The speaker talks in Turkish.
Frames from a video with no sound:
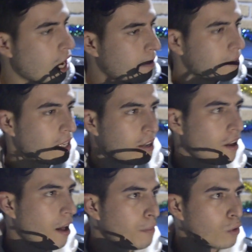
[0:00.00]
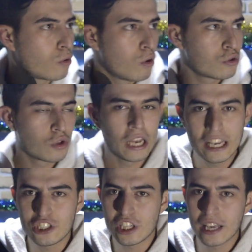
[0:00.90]
tahminen Among Us
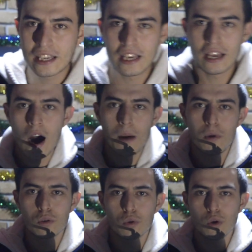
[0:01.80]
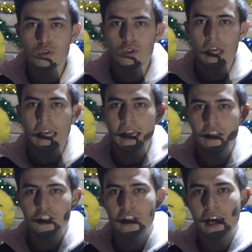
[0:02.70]
hashtag Among Us
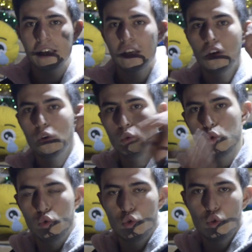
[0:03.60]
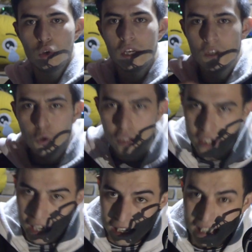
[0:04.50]
hashtag 3
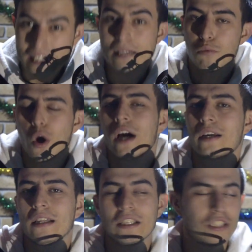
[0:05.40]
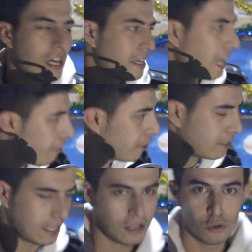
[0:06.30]
serisi bu arkadaşlar. Evet
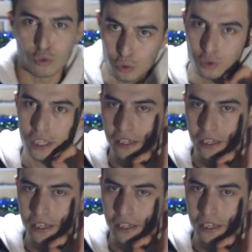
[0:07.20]
3.